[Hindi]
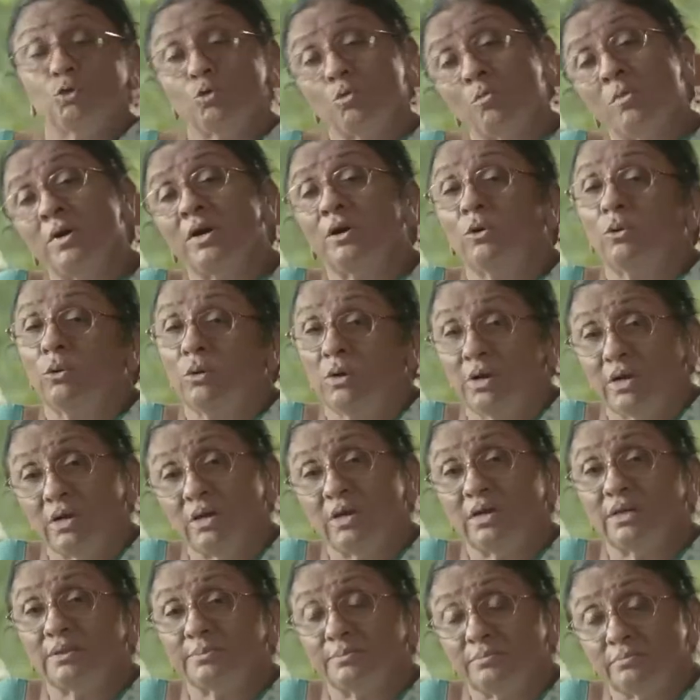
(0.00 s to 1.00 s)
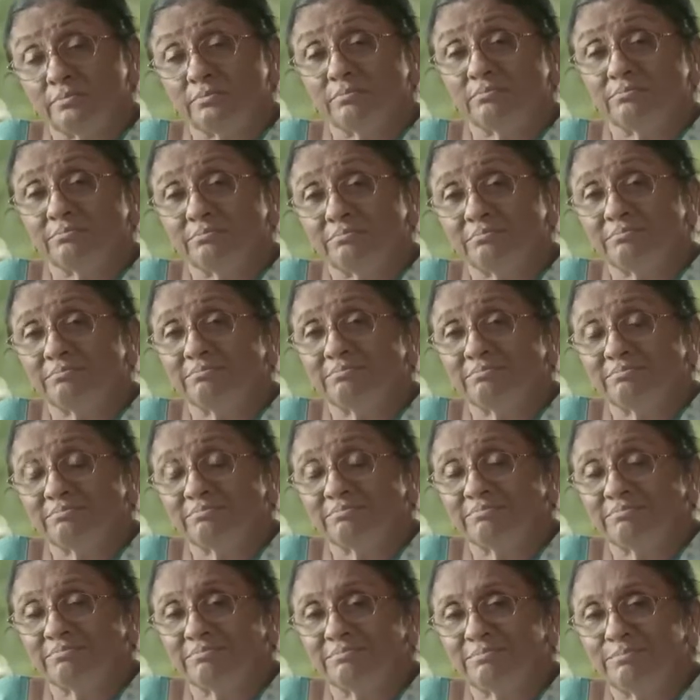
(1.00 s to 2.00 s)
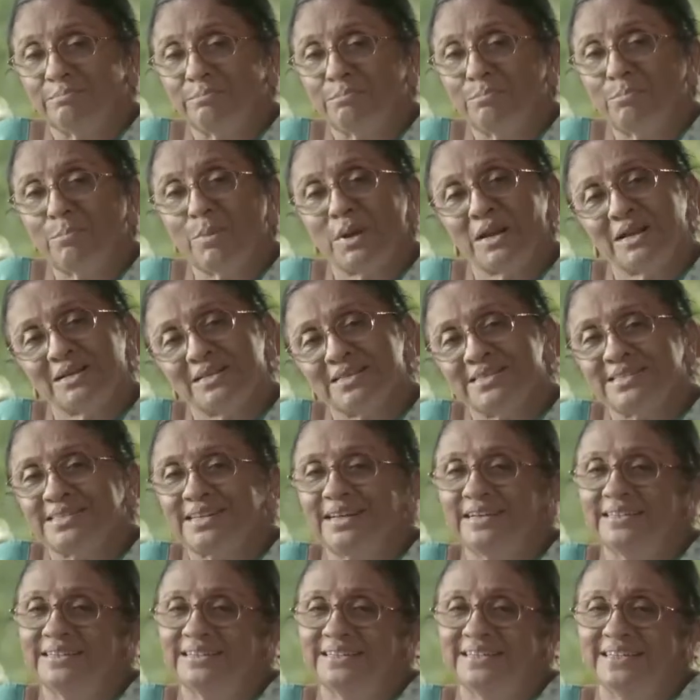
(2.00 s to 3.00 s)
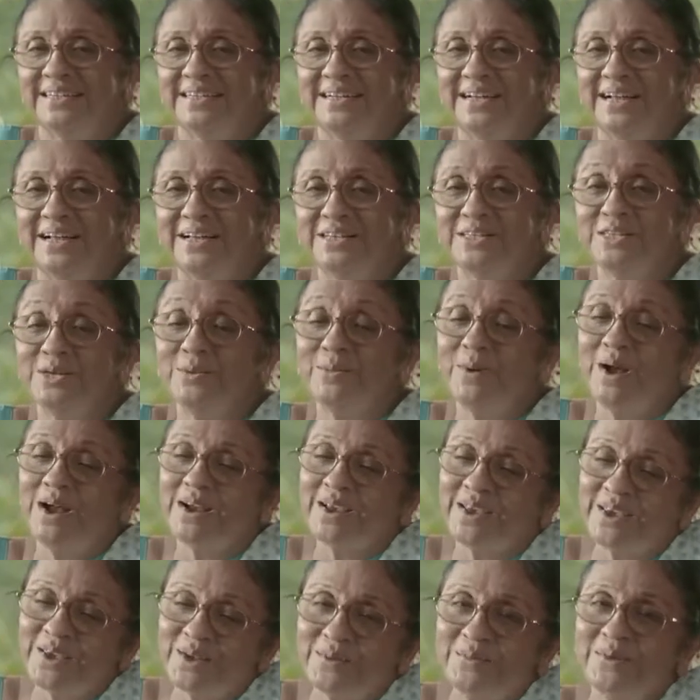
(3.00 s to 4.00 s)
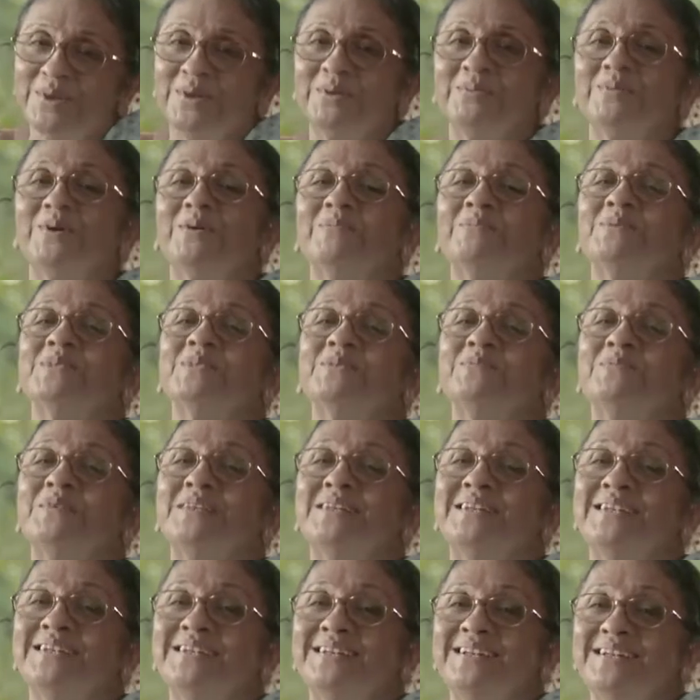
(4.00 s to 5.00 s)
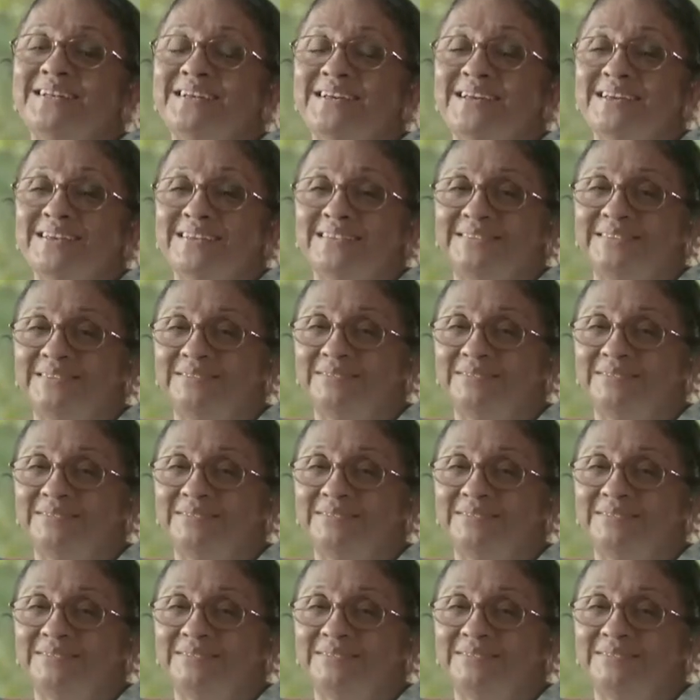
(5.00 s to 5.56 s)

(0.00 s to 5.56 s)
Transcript: उम्र हो गई है पर अच्छा लगेगा जब आखिर में हम आपसे मिल ही लेंगे